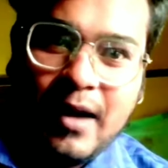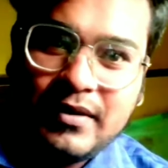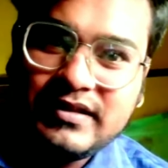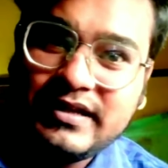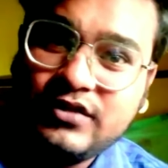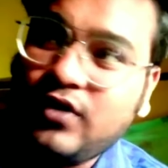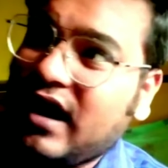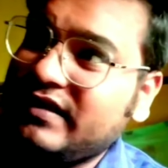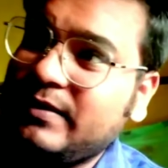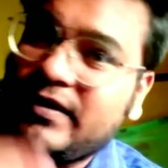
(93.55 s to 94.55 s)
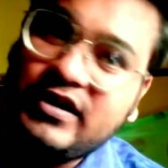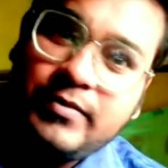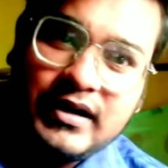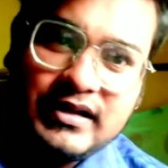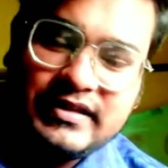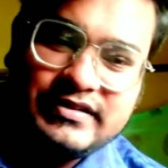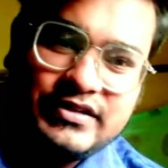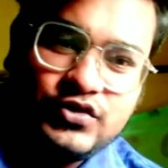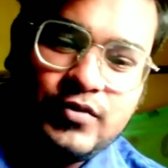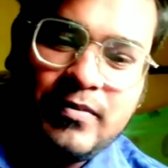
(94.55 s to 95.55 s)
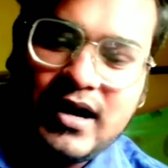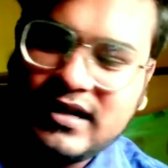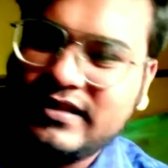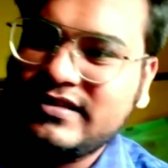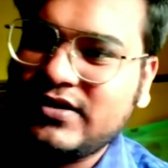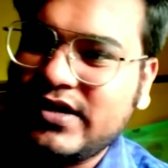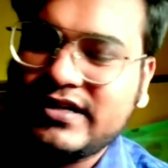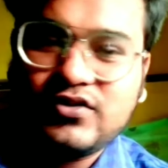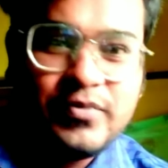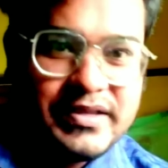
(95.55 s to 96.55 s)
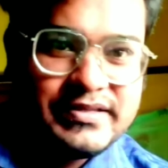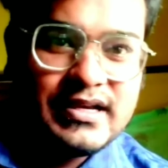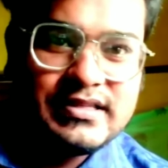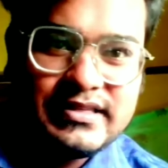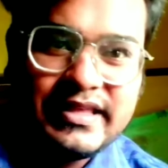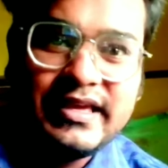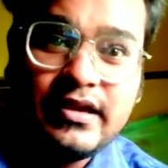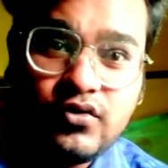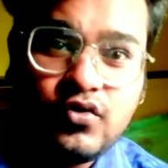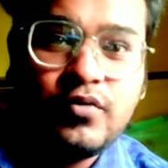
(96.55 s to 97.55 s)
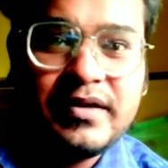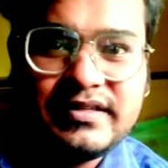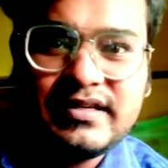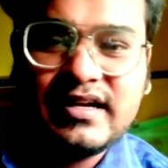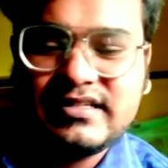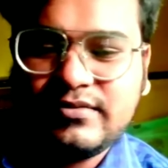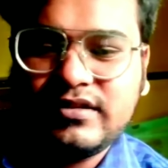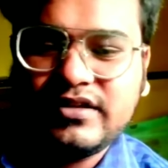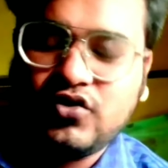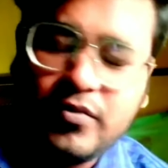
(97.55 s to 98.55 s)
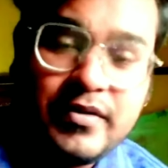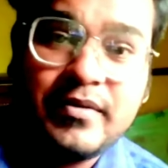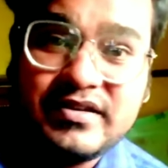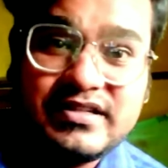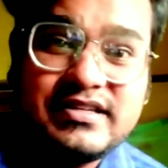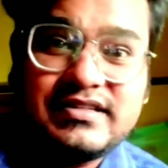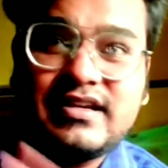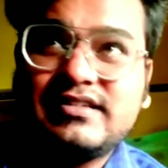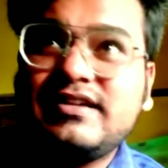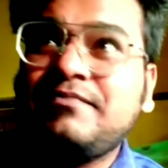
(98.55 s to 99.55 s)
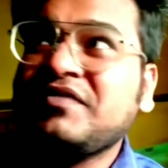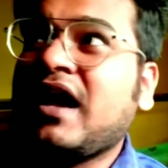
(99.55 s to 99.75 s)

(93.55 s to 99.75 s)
আমাদের কিন্তু আদি বাড়িও বাংলাদেশে তো বাংলাদেশ যাওয়ার একটা খুব ইচ্ছা আছে দেখি খুব ইচ্ছা আছে বলতে খুবই বেশি ইচ্ছা আছে